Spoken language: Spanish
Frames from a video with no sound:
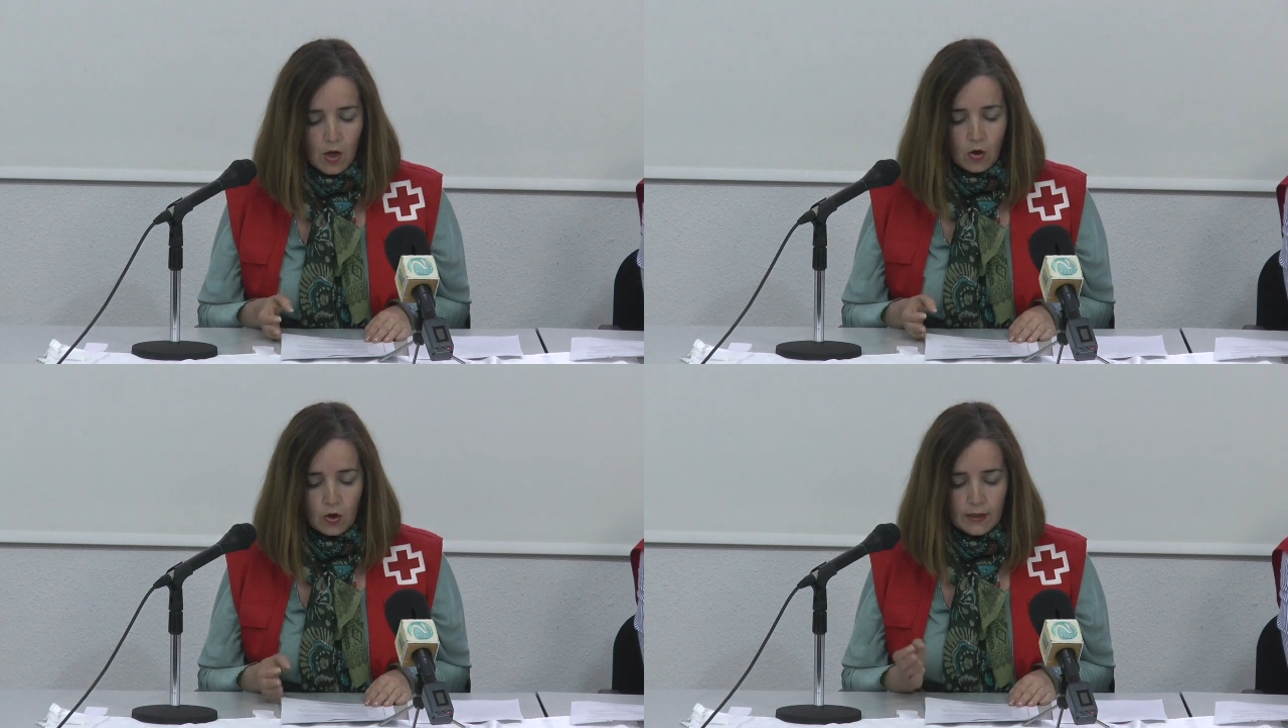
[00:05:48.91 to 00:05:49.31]

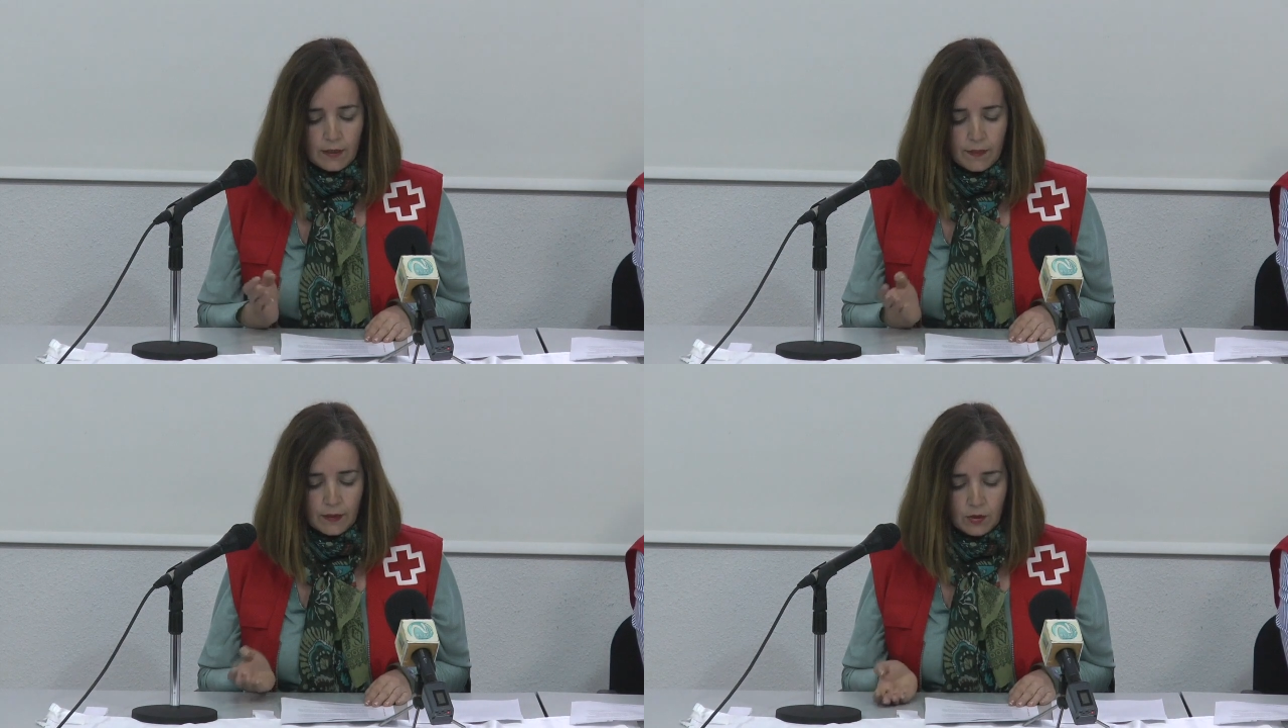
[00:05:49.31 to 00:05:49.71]

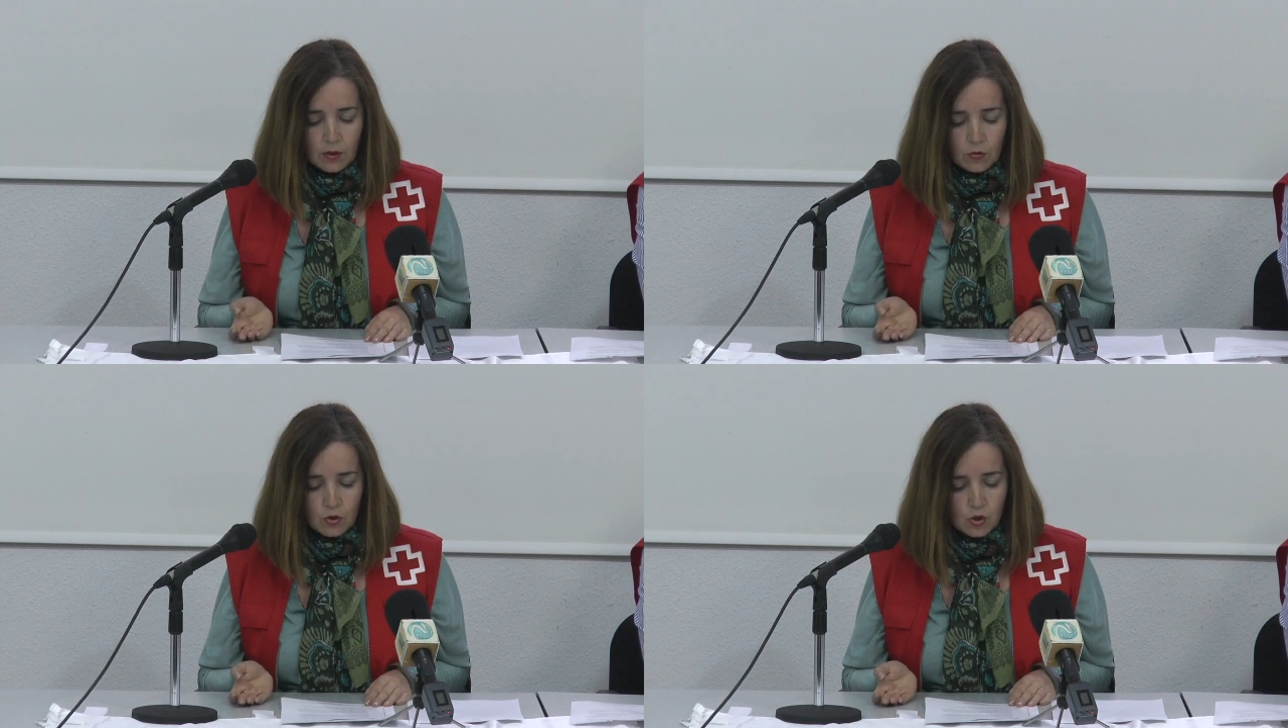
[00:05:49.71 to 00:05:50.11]
organizándole
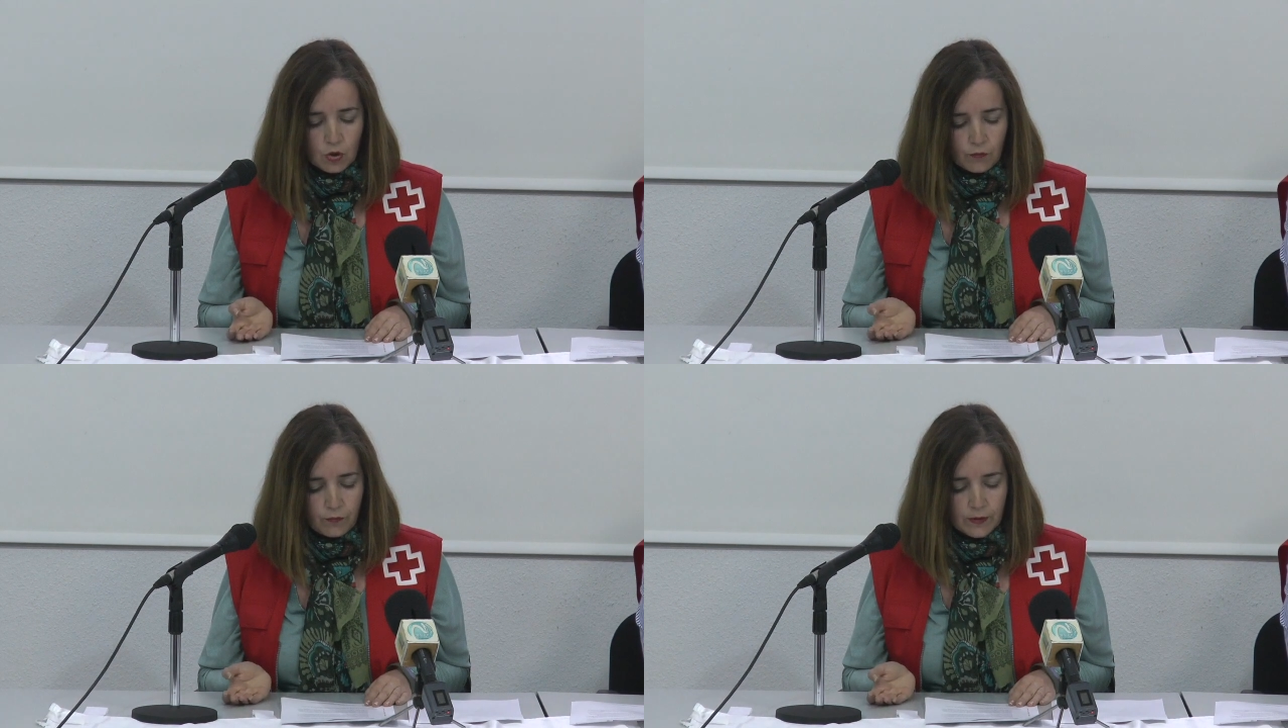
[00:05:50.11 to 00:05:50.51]
incluso
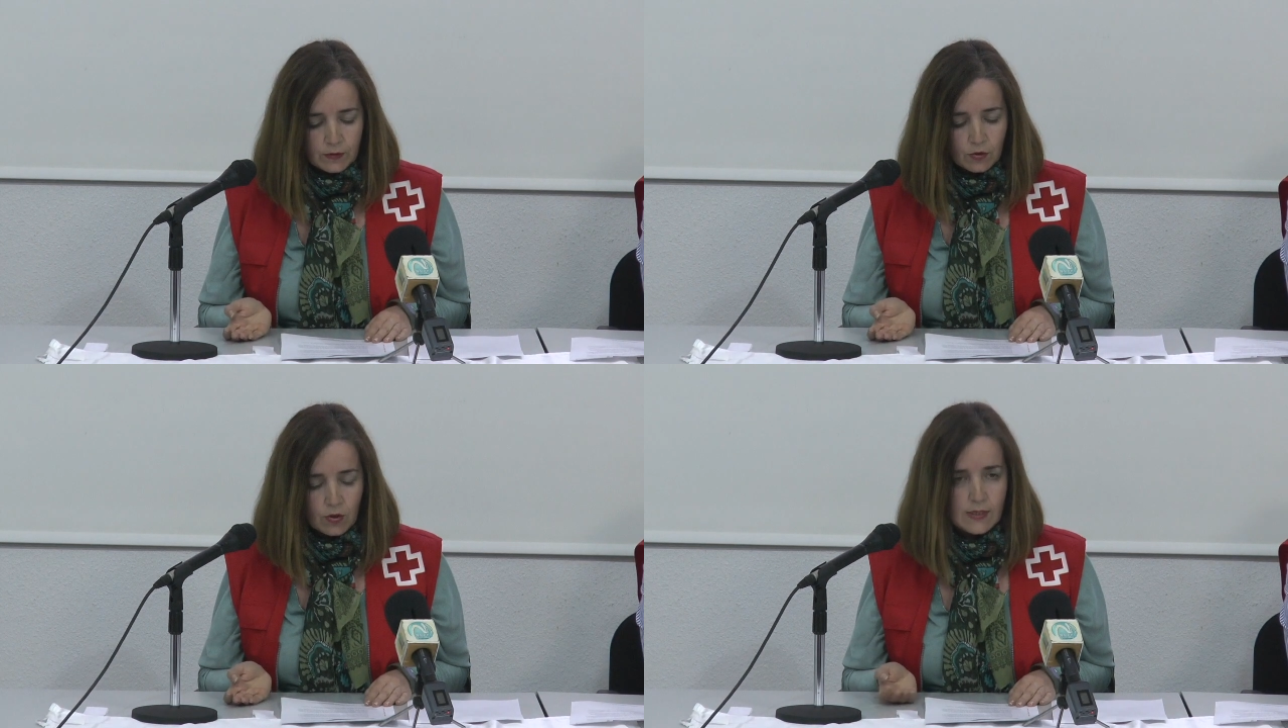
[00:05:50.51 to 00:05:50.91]

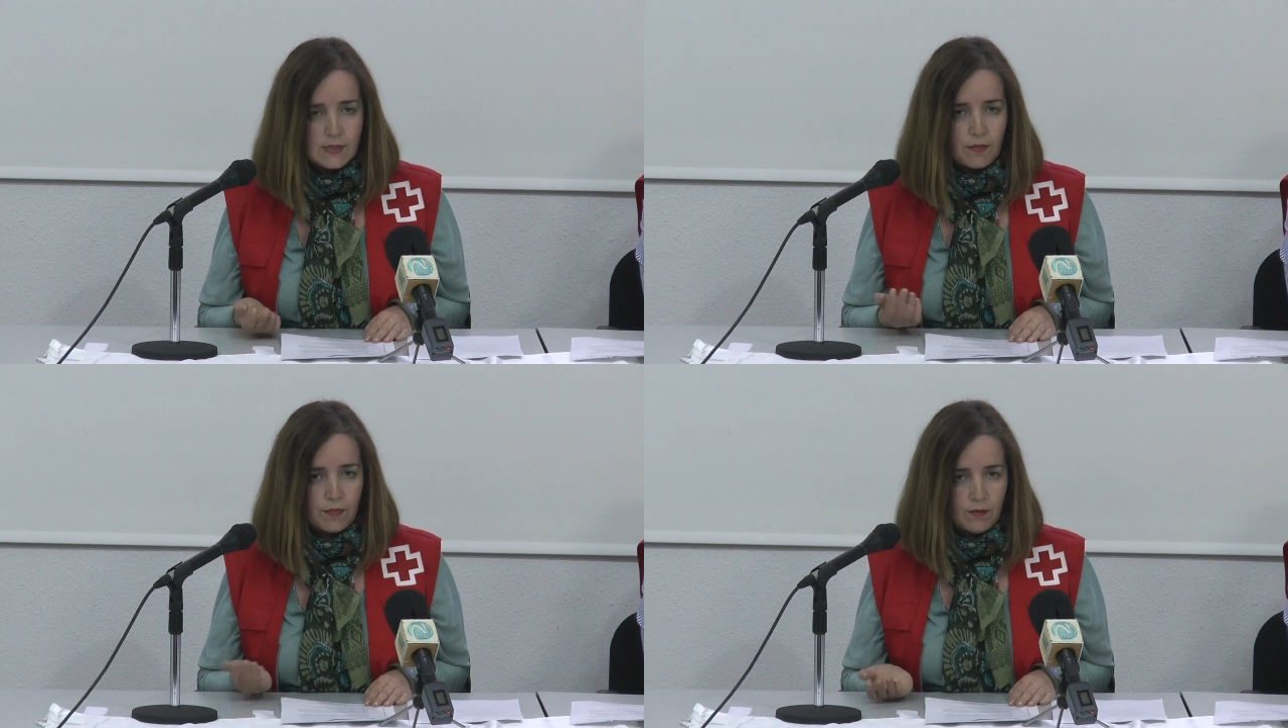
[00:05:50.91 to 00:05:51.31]
conflicto con la
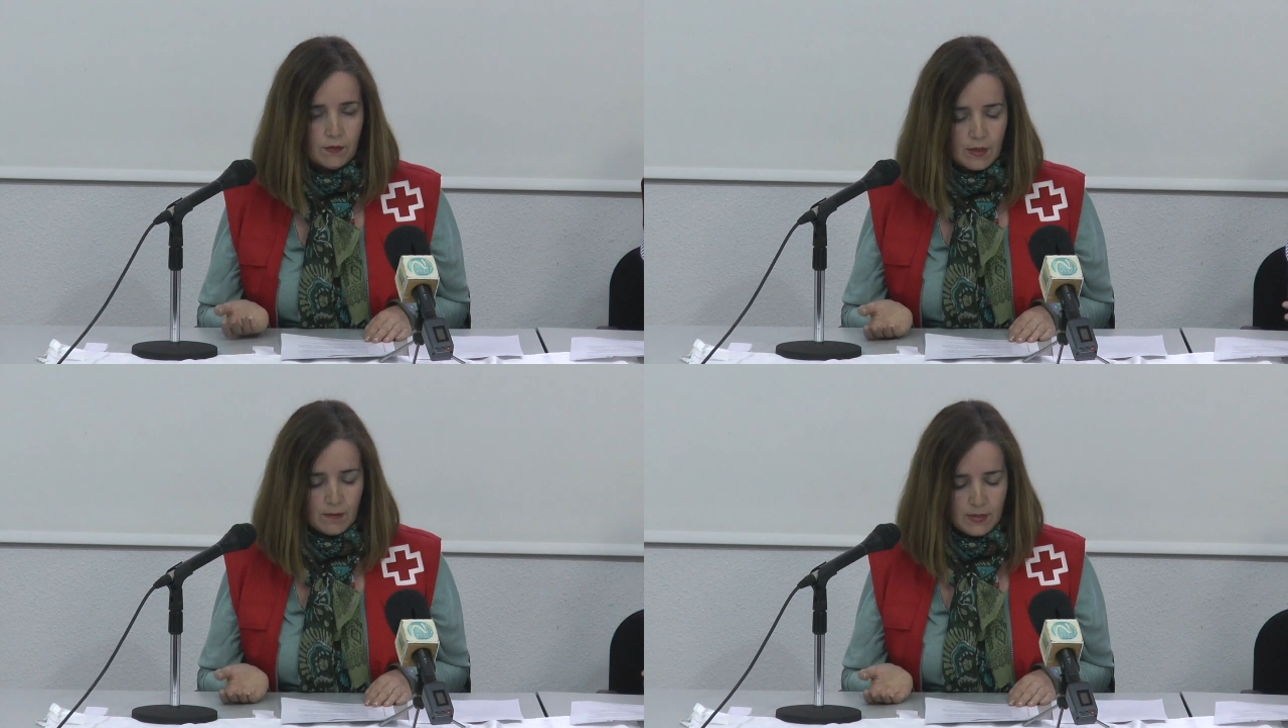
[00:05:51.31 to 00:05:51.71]
sección
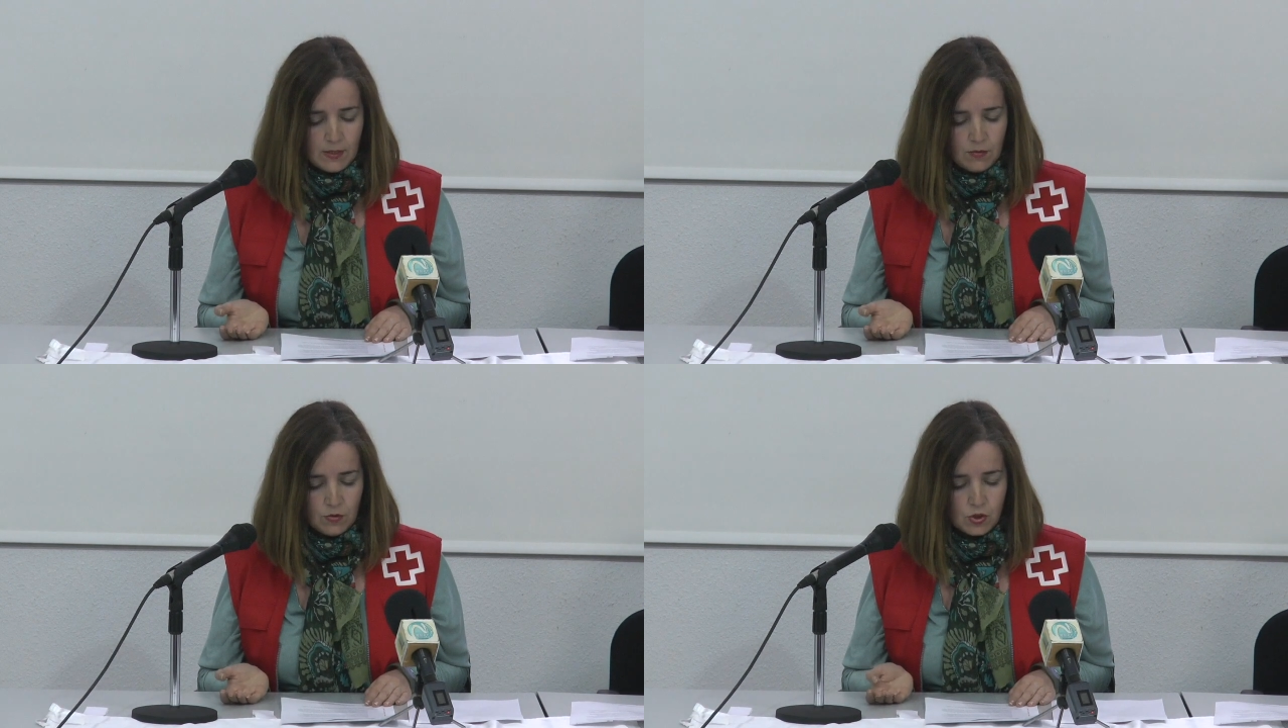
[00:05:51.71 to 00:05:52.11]
de
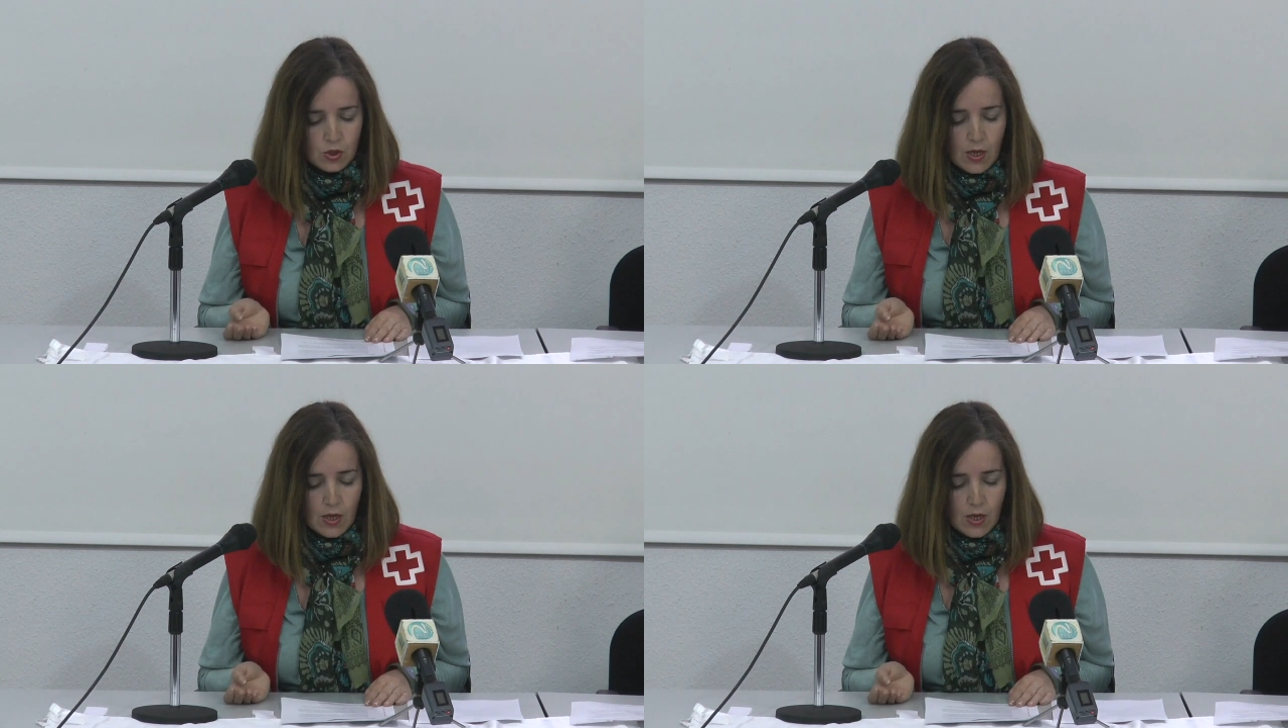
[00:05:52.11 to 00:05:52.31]
caballeros,